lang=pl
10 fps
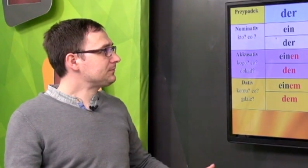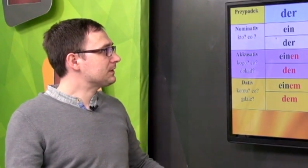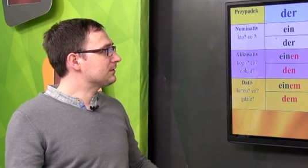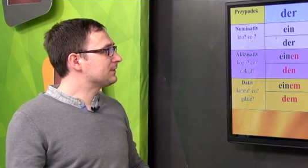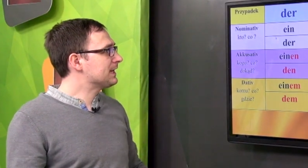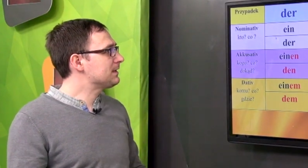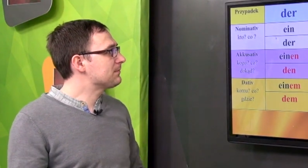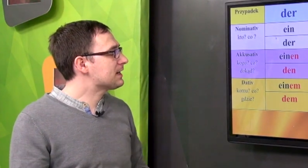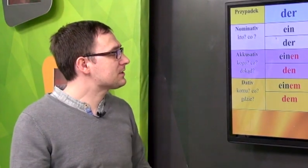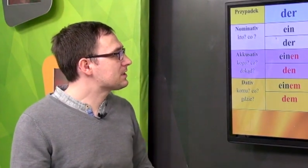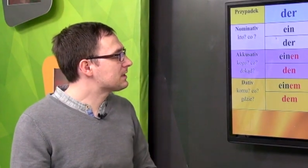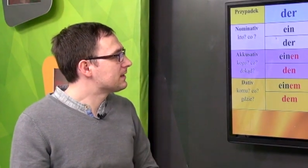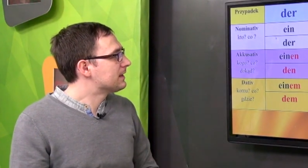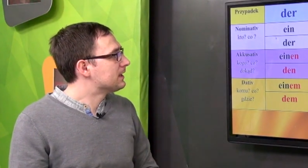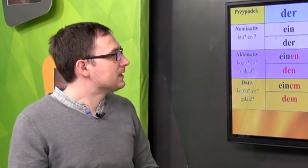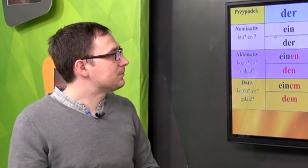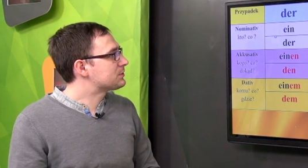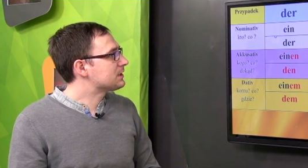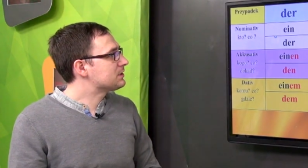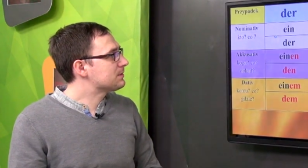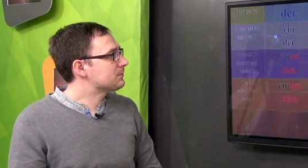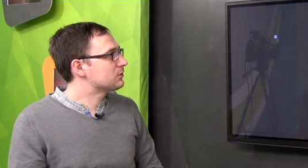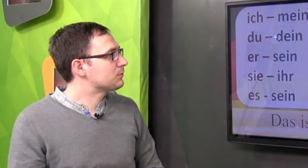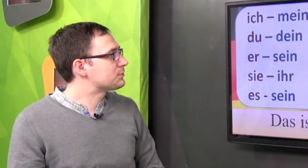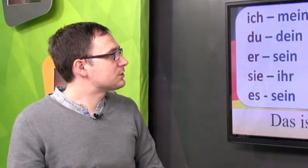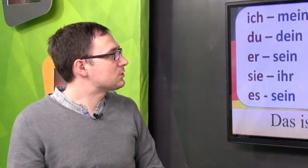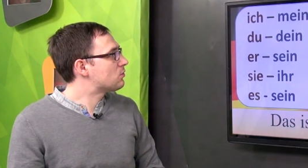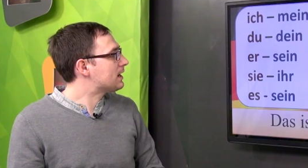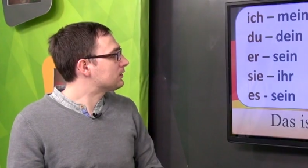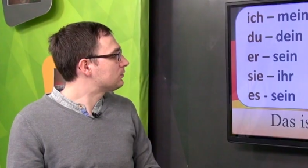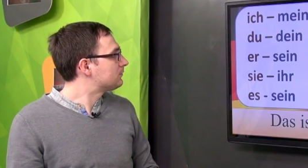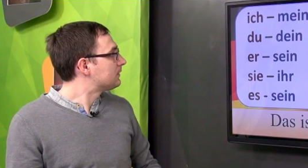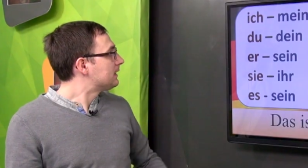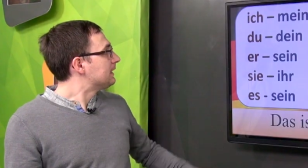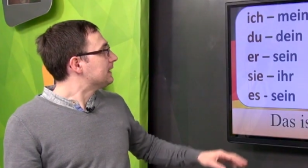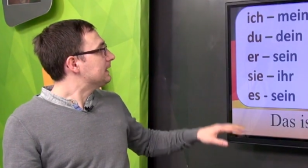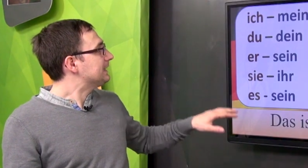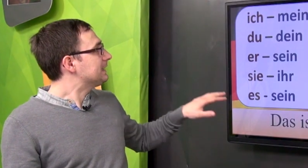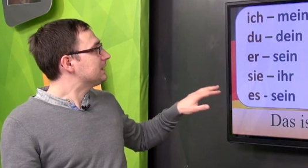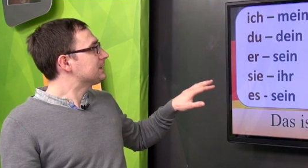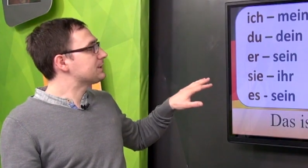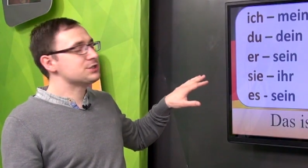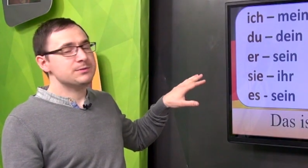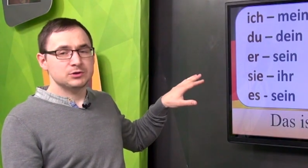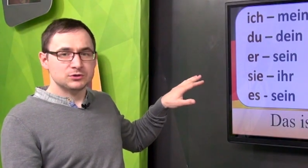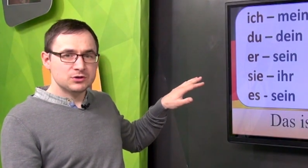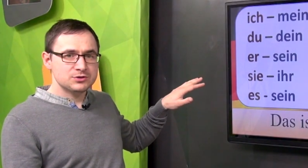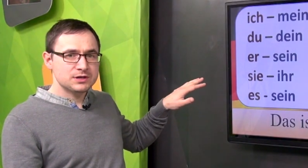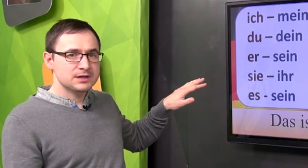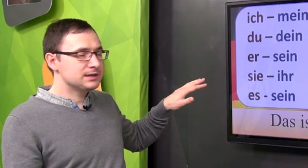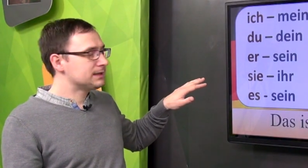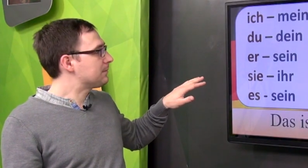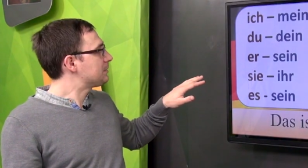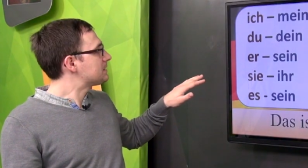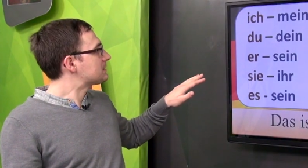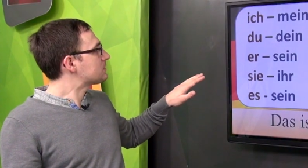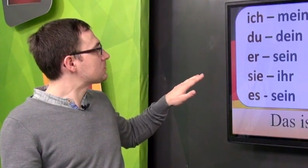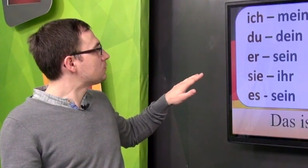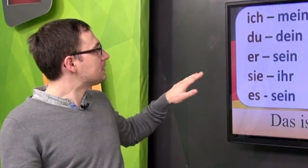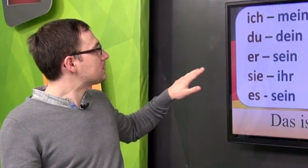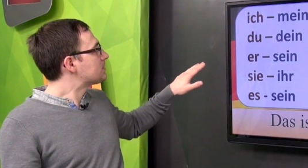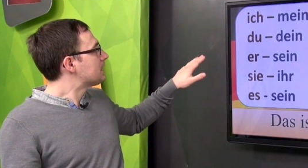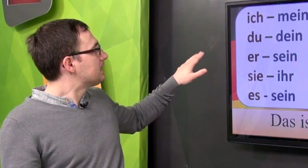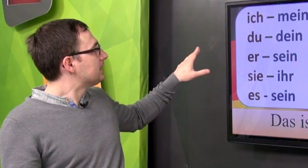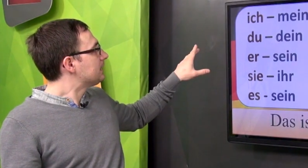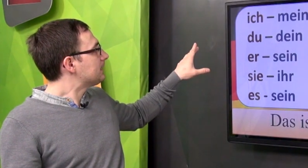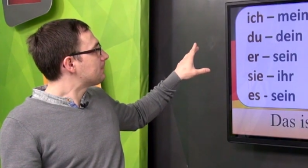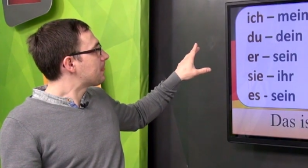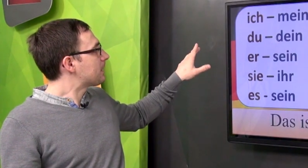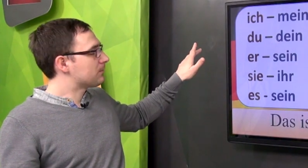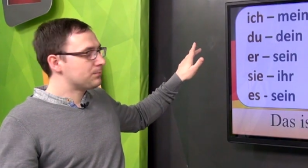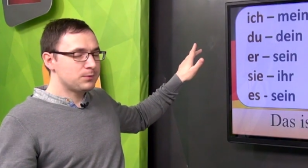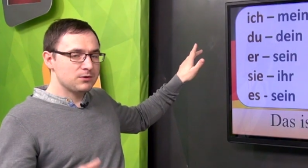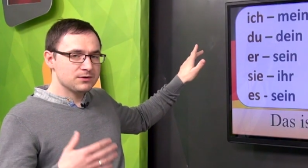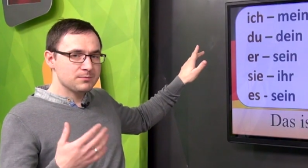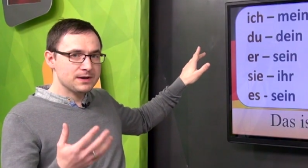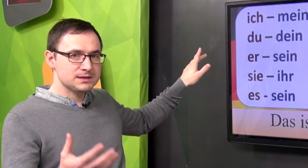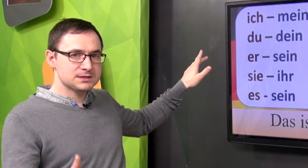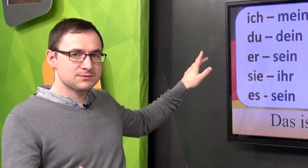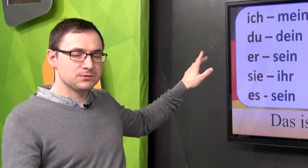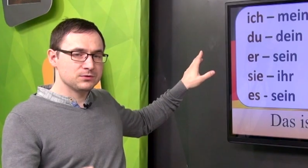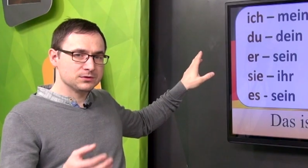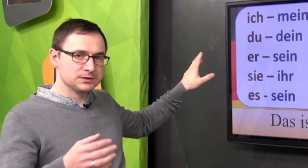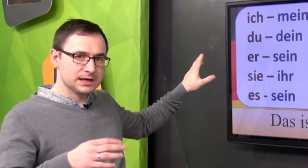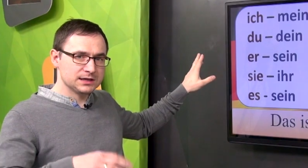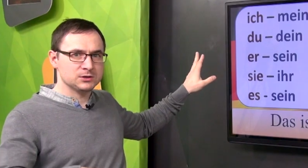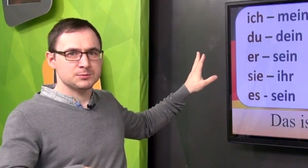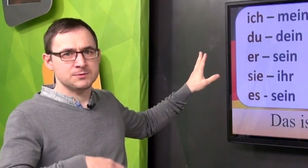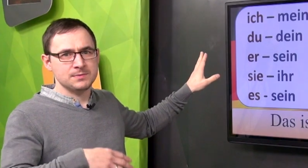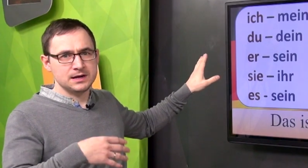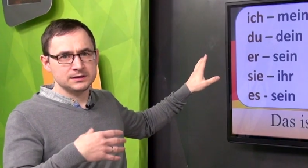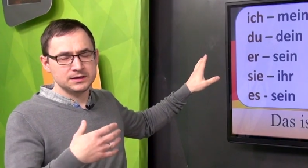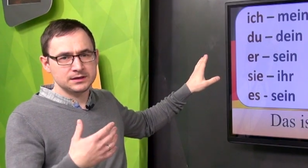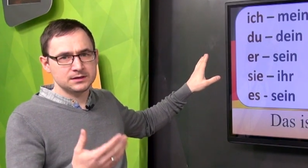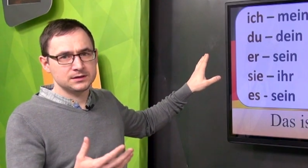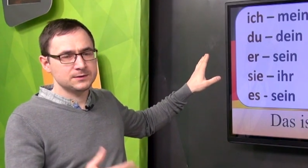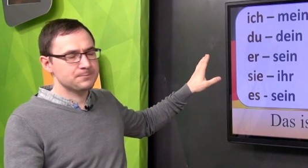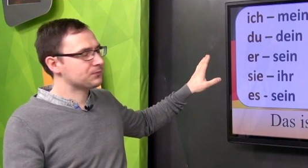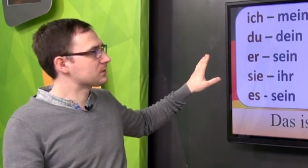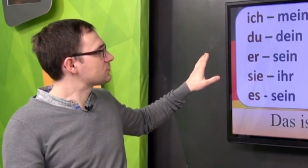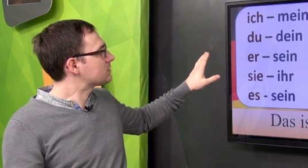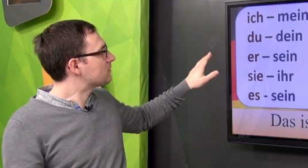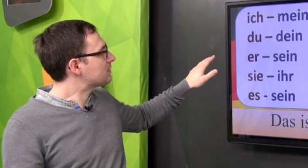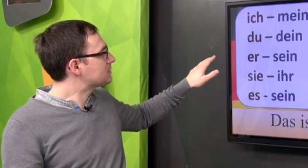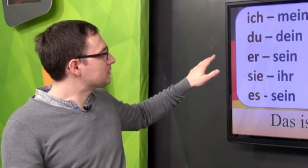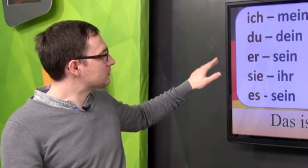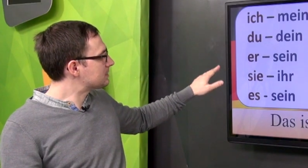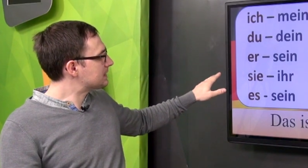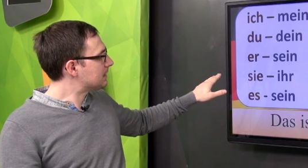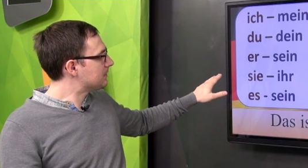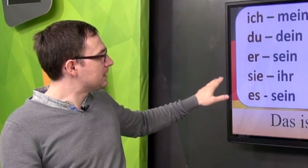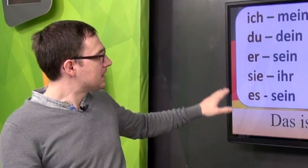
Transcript: W takim razie e, przejdziemy do przykładów, e, żeby to troszkę lepiej zrozumieć. Powiem Państwu, e, jaki to przypadek, z czego właśnie korzystamy.